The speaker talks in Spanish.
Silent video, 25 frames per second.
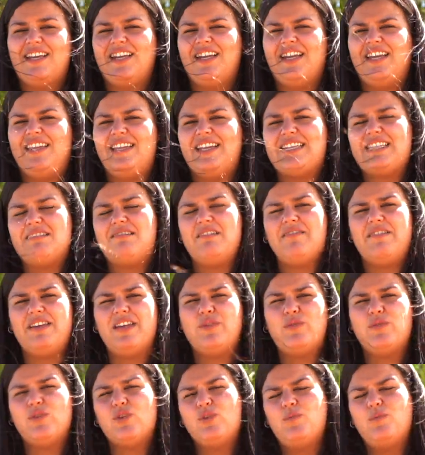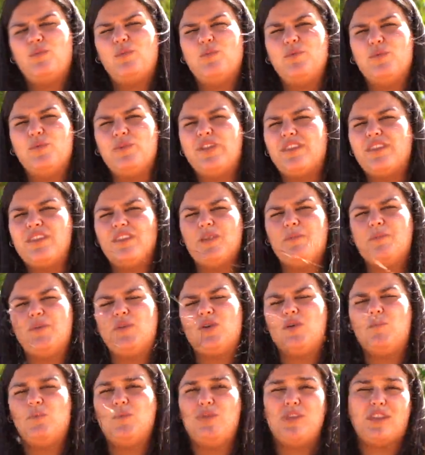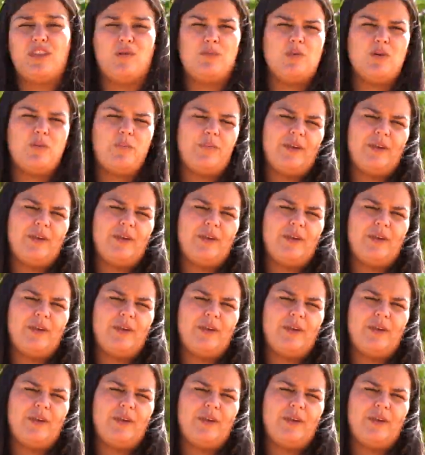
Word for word: Quedarse a vivir en nuestros municipios, municipios